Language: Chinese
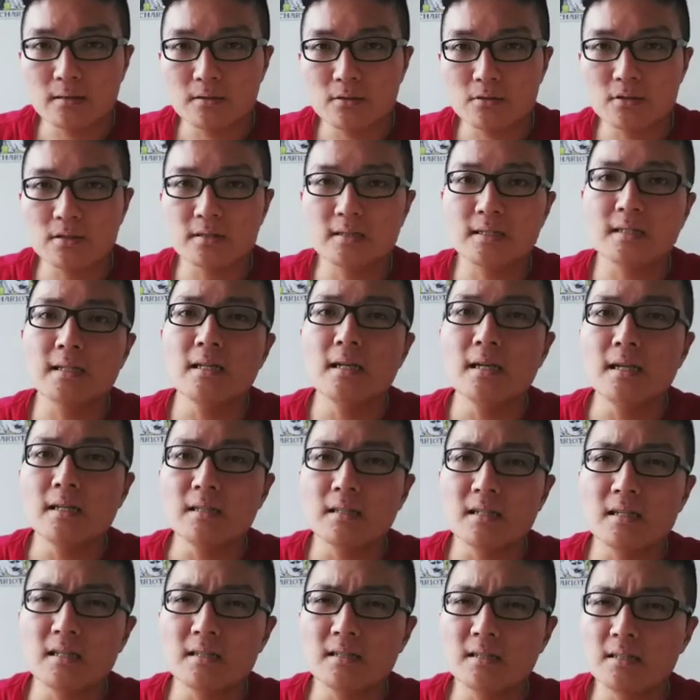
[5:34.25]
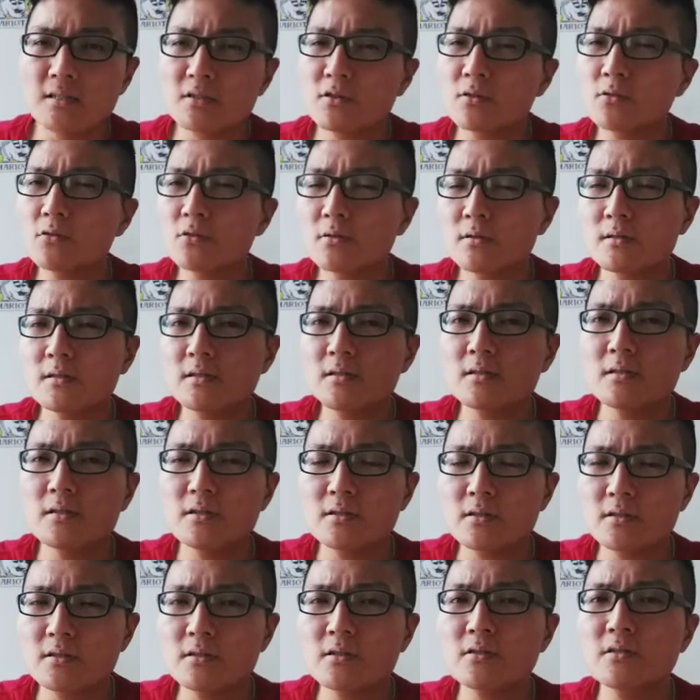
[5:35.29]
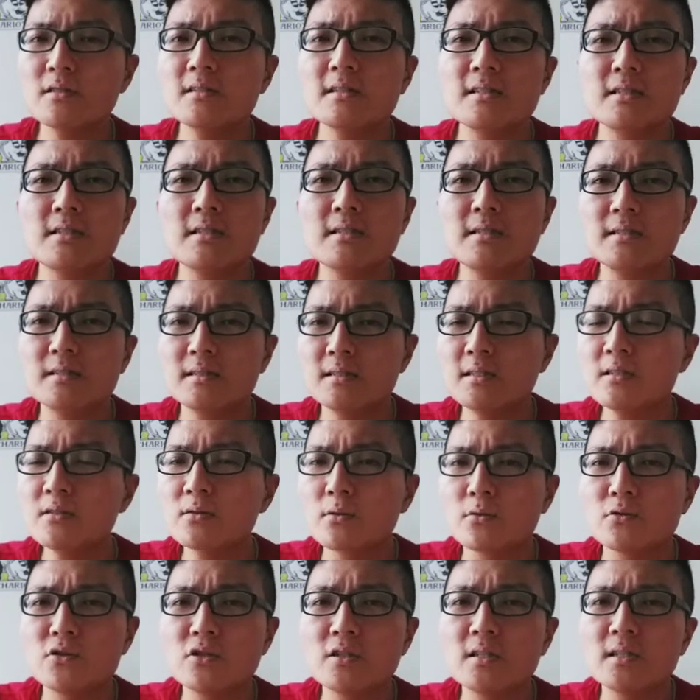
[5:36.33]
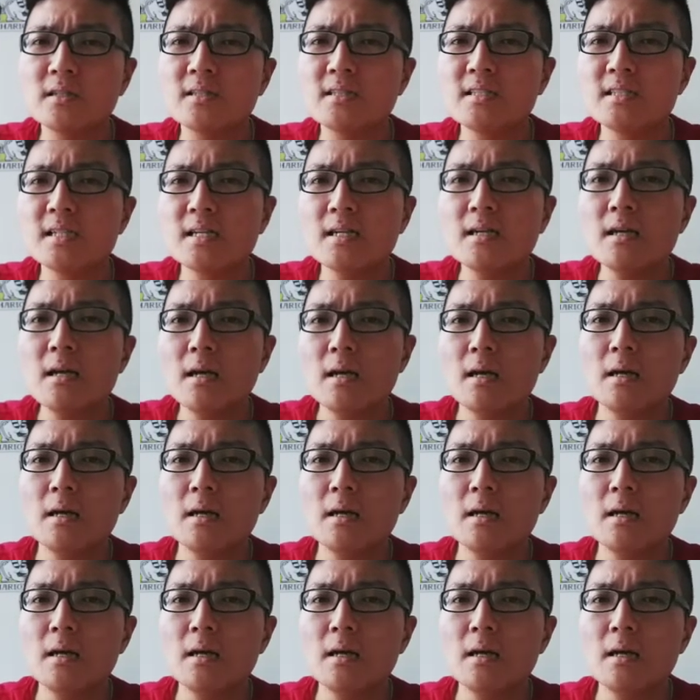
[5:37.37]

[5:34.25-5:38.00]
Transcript: 就是你，你，你就，你就是你，你走去跟一些